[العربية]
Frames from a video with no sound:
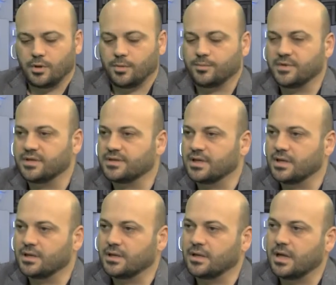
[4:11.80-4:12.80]

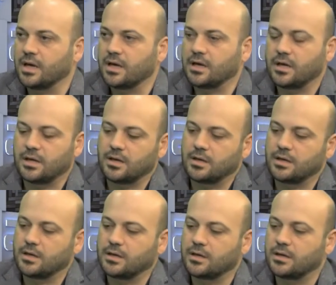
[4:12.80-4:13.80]
بننتقل ل
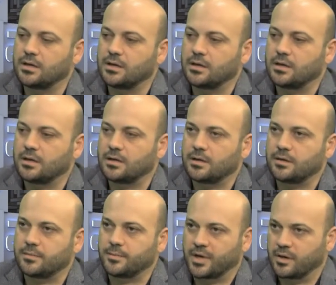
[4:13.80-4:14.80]

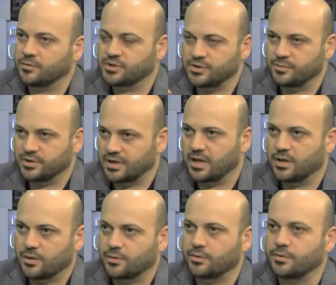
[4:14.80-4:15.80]
آه، اول شيء
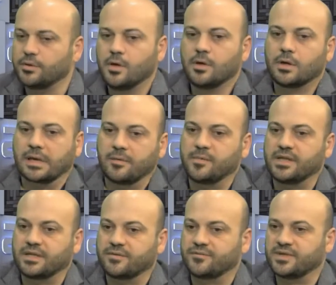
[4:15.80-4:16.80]
بنظهرهم
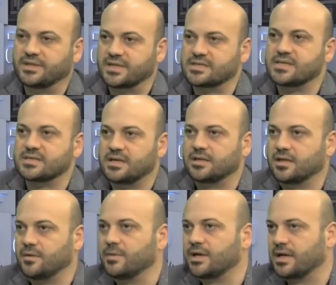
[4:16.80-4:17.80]
كمان في تصاصات
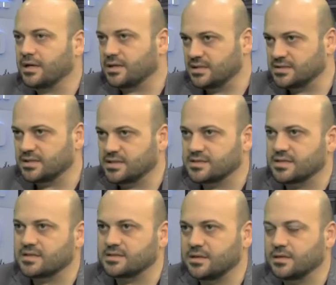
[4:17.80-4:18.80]
عباره عن كذا
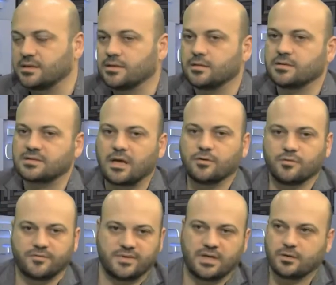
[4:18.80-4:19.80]
تصاصه هي صح
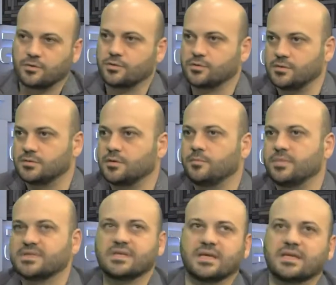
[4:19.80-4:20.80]
انه فيها كورتيزون
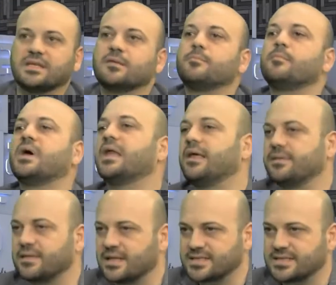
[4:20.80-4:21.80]
بس اكيد ما رح
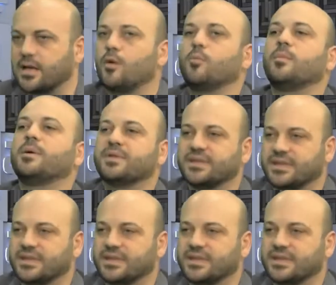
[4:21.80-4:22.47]
تنصح وما